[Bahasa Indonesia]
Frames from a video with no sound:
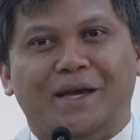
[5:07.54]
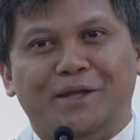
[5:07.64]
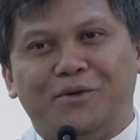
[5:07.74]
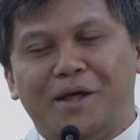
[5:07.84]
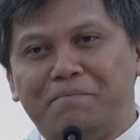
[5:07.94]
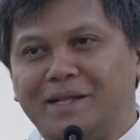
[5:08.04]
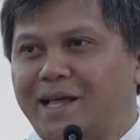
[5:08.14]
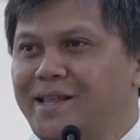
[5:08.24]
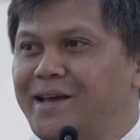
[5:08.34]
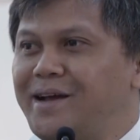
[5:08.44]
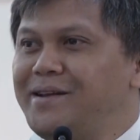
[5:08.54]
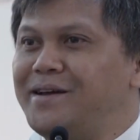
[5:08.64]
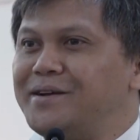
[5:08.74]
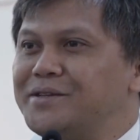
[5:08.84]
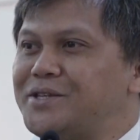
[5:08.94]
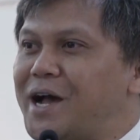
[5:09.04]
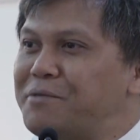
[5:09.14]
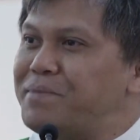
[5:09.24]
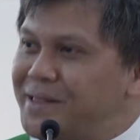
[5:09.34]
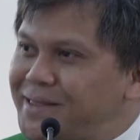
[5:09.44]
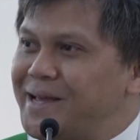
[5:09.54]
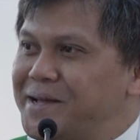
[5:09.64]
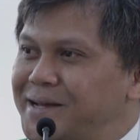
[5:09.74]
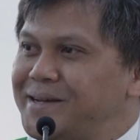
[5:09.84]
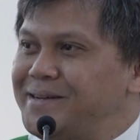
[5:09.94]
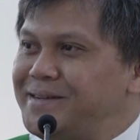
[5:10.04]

itulah pertanyaan yang sangat penting